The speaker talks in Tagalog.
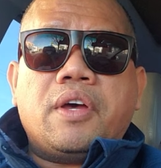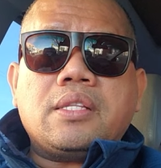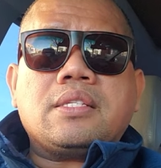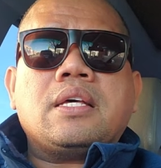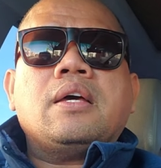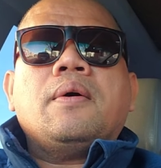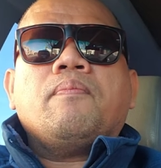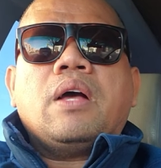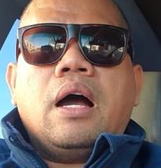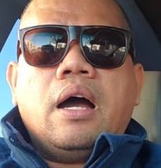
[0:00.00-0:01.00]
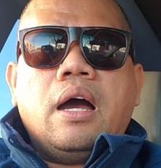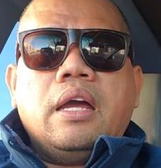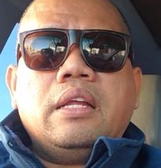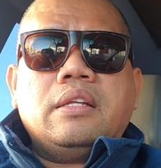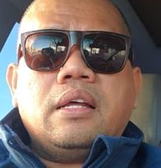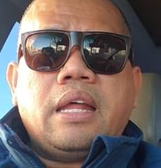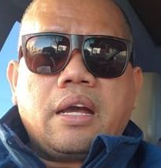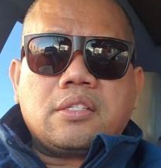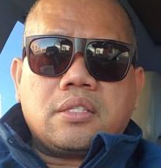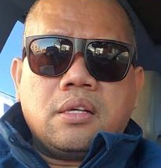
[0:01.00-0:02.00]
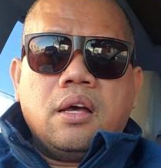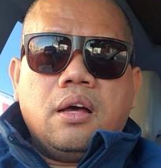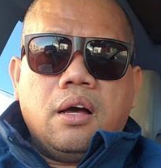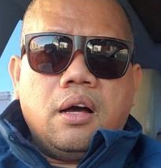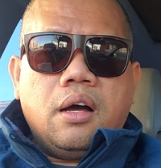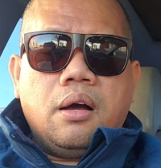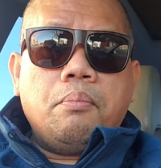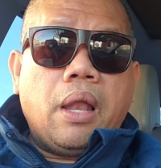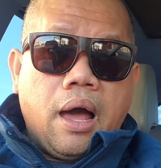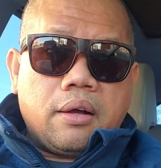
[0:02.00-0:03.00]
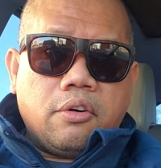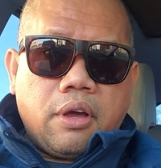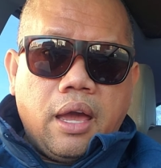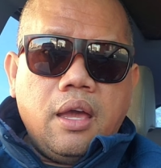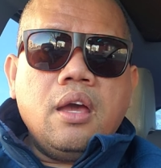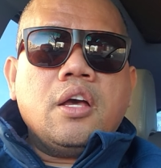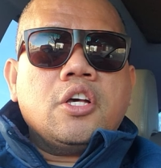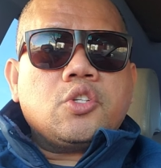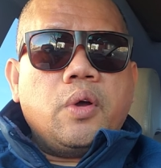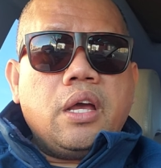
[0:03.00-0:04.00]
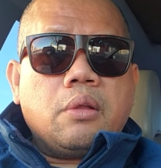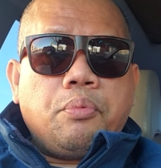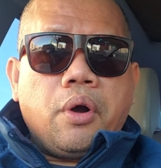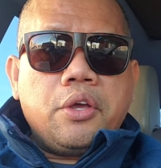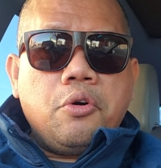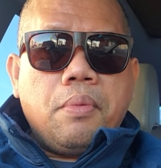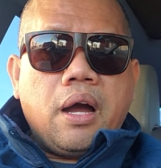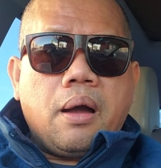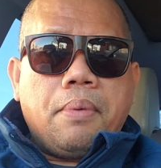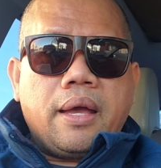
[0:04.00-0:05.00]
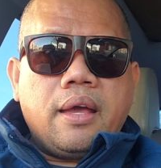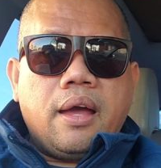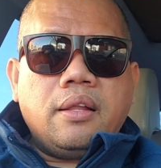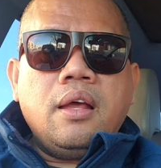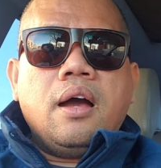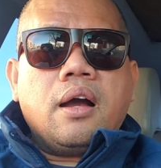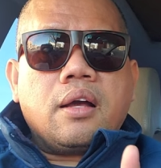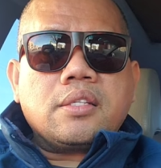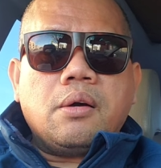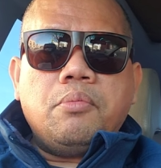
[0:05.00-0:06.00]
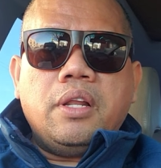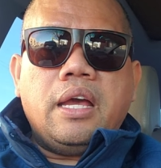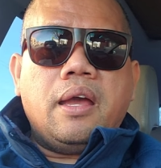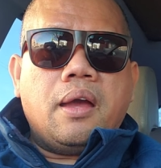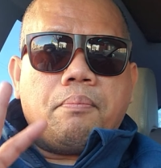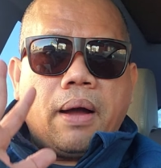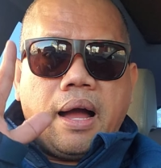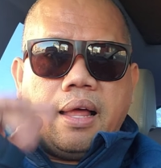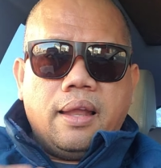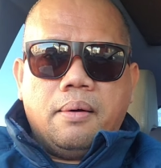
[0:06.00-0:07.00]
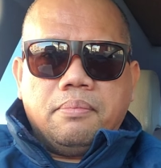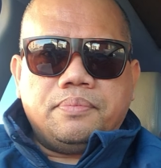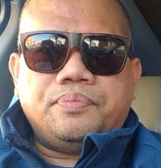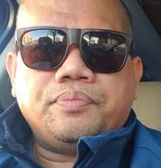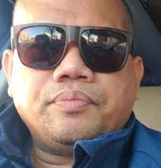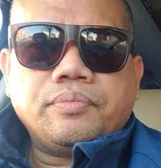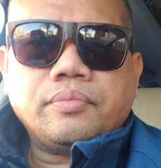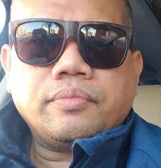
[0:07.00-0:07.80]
it uh, in the next uh, vlog. Okay? So ingat po kayo mga kabayan. Hanggang sa muli. Paalam.